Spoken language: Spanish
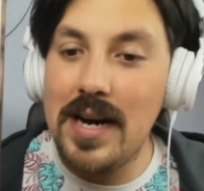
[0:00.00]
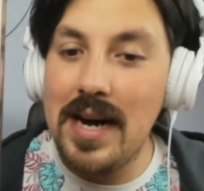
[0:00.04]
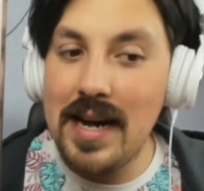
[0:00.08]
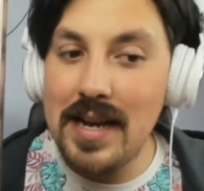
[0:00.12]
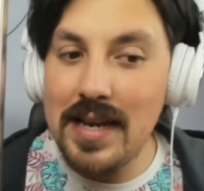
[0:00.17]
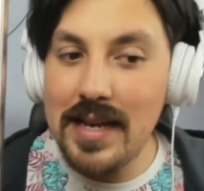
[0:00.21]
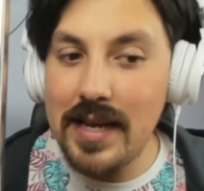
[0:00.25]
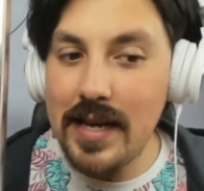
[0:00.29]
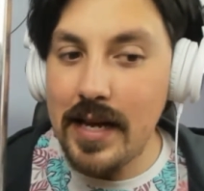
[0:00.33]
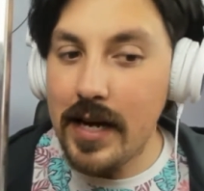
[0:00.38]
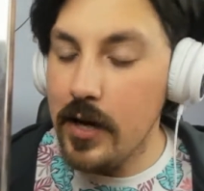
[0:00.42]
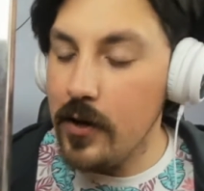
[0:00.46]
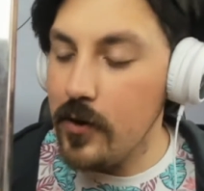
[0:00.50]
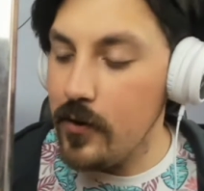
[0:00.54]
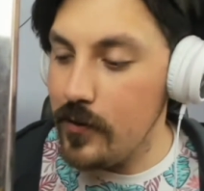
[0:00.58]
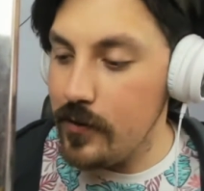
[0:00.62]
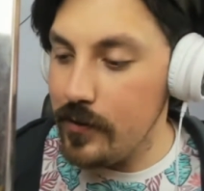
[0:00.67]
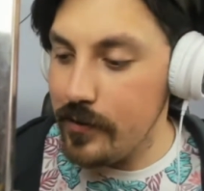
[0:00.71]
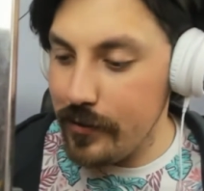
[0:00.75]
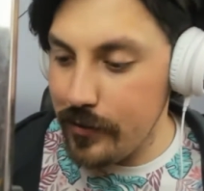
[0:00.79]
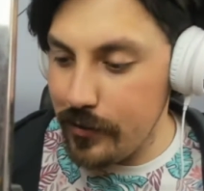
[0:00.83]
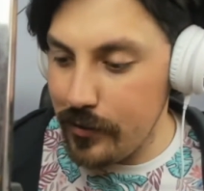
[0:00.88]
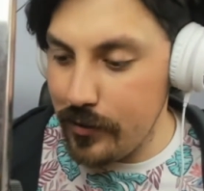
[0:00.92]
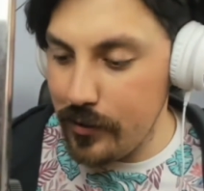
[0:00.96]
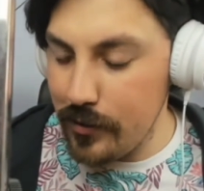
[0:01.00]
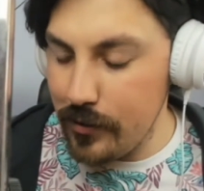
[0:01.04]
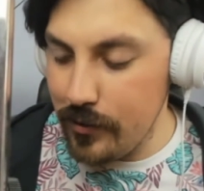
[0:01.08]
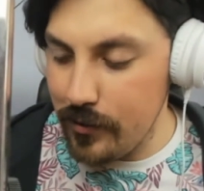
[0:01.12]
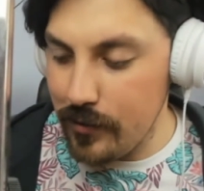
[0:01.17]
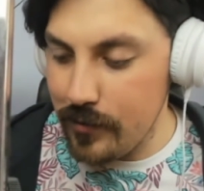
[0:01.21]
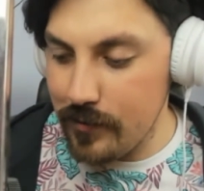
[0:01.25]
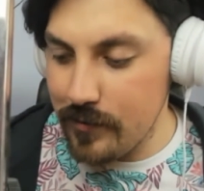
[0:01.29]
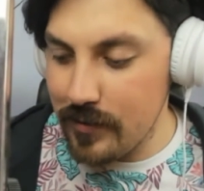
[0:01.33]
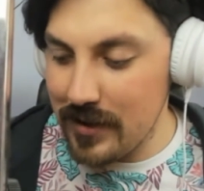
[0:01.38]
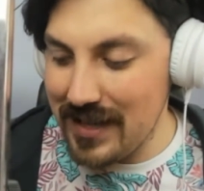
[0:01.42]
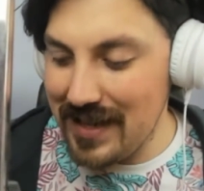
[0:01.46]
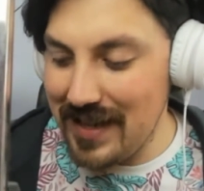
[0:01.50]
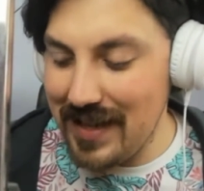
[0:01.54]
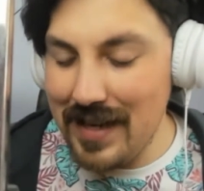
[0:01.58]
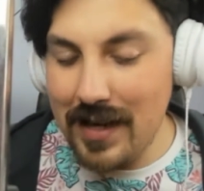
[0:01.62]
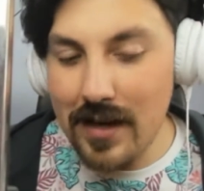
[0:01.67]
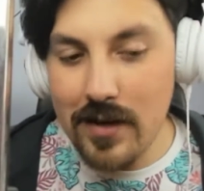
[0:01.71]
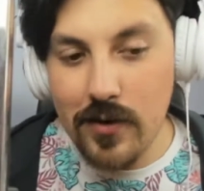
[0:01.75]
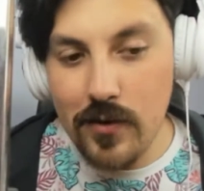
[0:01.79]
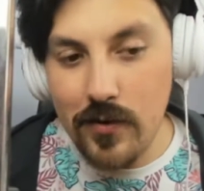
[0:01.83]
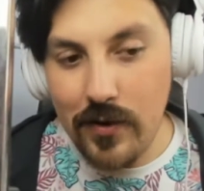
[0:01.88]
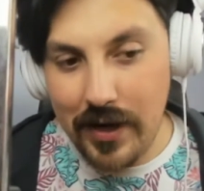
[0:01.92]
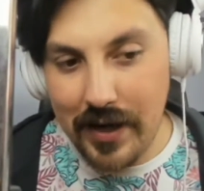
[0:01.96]
alguien encontró que
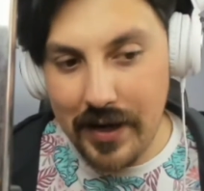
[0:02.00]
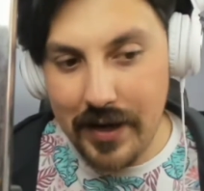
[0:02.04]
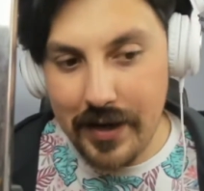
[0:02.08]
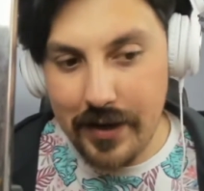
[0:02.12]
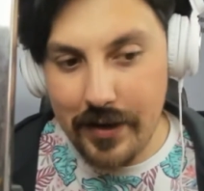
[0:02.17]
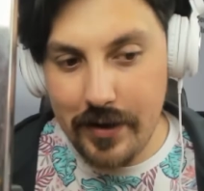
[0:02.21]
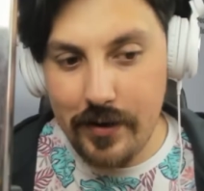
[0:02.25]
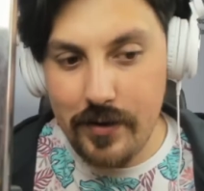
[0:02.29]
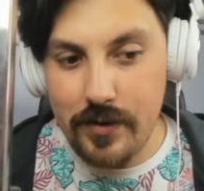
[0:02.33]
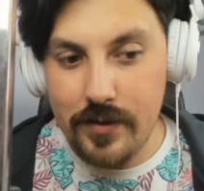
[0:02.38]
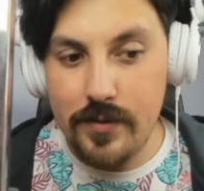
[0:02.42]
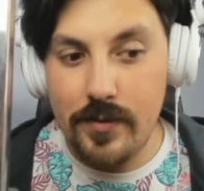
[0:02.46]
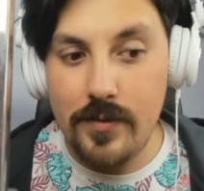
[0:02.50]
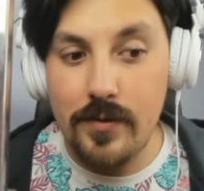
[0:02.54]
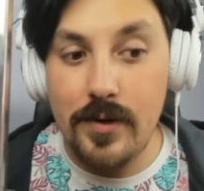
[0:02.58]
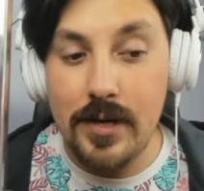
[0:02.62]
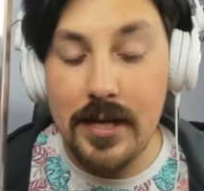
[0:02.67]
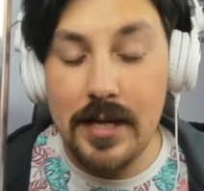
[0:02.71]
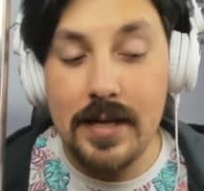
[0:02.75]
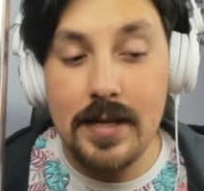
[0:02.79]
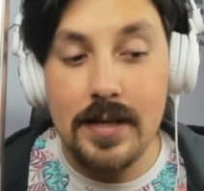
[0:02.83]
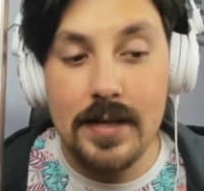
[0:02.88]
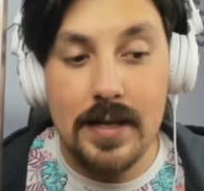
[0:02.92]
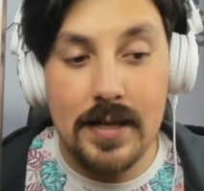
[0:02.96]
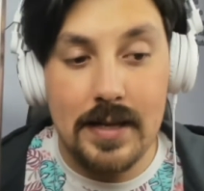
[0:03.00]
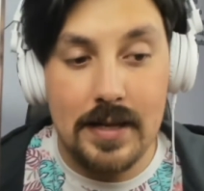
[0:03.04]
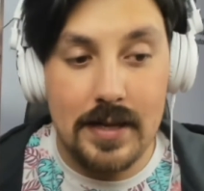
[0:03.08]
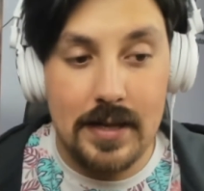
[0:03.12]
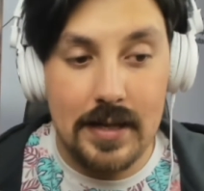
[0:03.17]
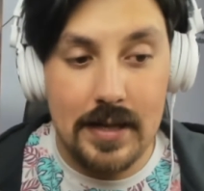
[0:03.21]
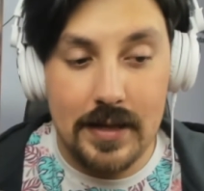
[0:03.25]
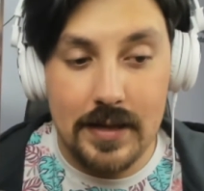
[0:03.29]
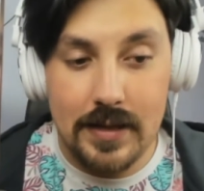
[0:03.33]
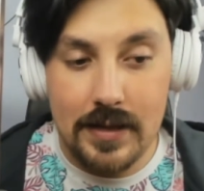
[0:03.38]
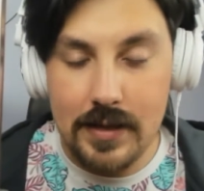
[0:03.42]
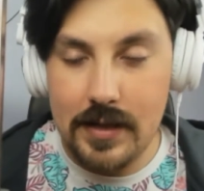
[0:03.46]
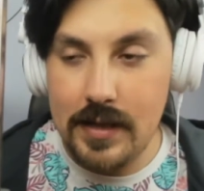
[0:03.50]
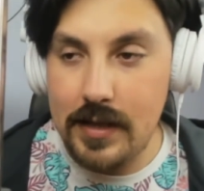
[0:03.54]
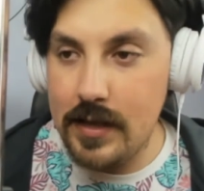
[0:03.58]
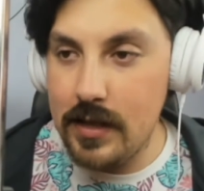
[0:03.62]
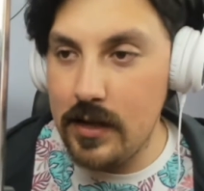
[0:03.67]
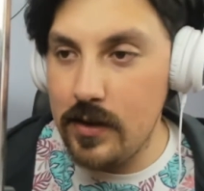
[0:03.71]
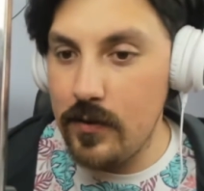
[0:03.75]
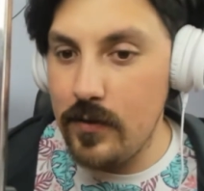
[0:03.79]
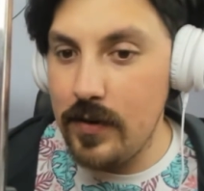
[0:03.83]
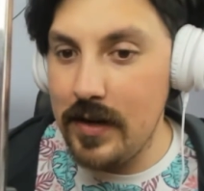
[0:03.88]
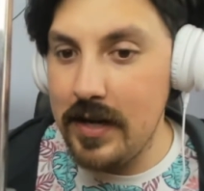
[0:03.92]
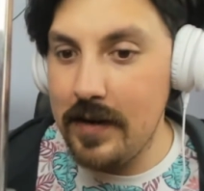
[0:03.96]
era correcto, o era inteligente,
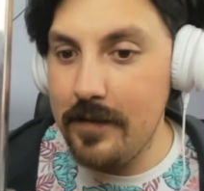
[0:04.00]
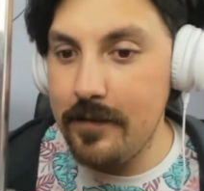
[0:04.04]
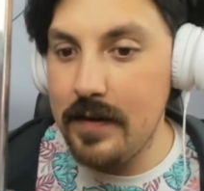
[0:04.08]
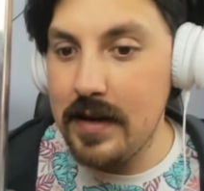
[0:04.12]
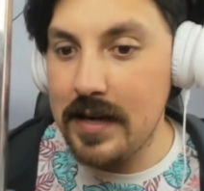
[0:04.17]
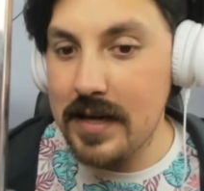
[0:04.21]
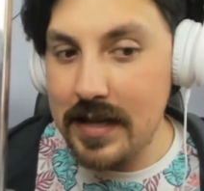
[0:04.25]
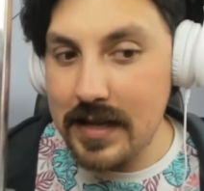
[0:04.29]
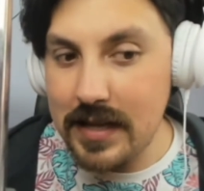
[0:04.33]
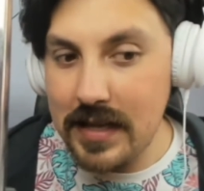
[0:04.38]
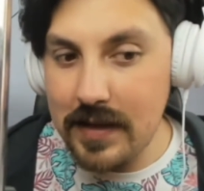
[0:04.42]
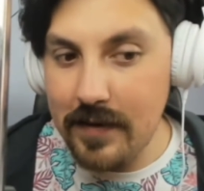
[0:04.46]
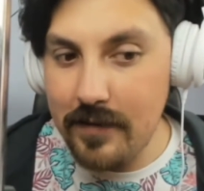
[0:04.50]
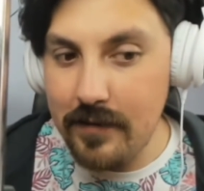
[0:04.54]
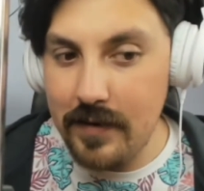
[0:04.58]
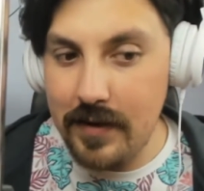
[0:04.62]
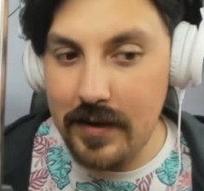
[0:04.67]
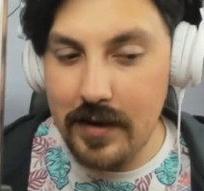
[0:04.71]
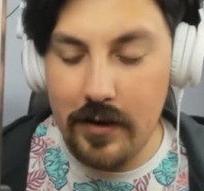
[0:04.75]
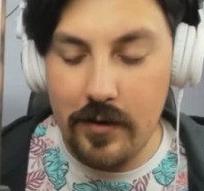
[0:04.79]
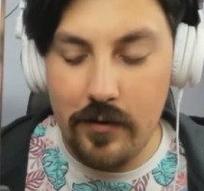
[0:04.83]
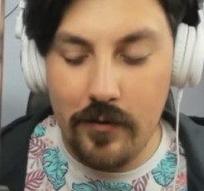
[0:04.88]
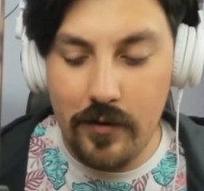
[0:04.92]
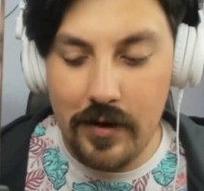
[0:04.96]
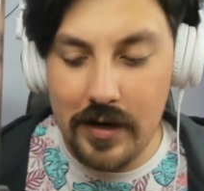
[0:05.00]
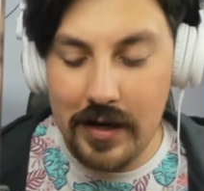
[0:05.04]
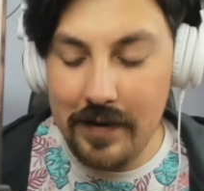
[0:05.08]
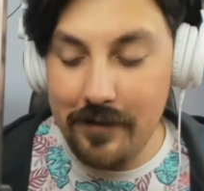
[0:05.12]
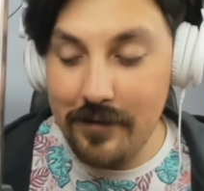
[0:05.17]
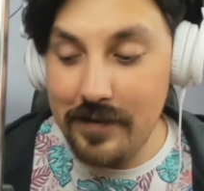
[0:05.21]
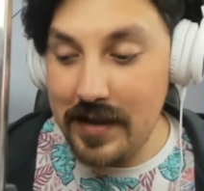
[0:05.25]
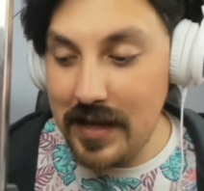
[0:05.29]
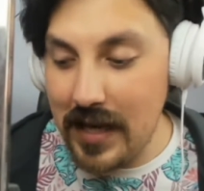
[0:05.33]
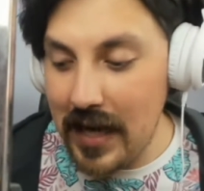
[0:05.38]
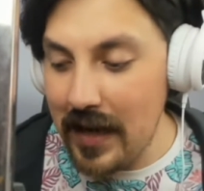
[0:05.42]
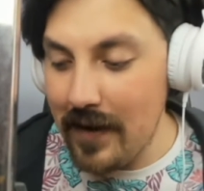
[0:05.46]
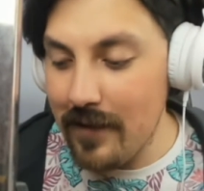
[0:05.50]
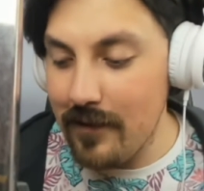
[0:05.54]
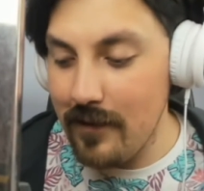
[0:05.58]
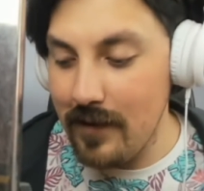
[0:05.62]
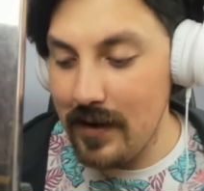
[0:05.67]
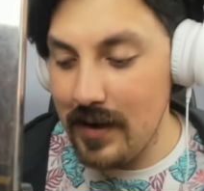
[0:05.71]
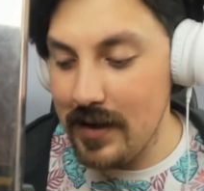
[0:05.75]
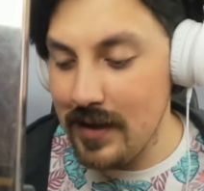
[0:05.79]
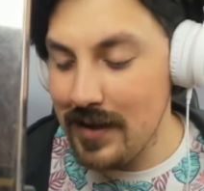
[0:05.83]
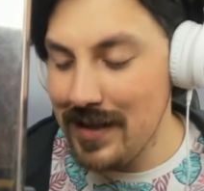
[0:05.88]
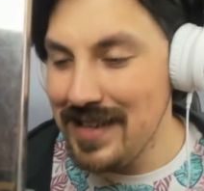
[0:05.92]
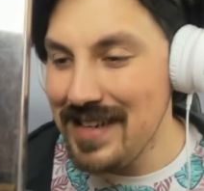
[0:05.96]
o era factible, o era
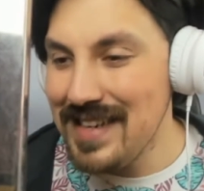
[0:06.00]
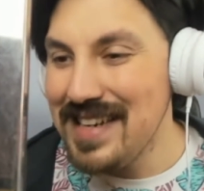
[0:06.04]
viable,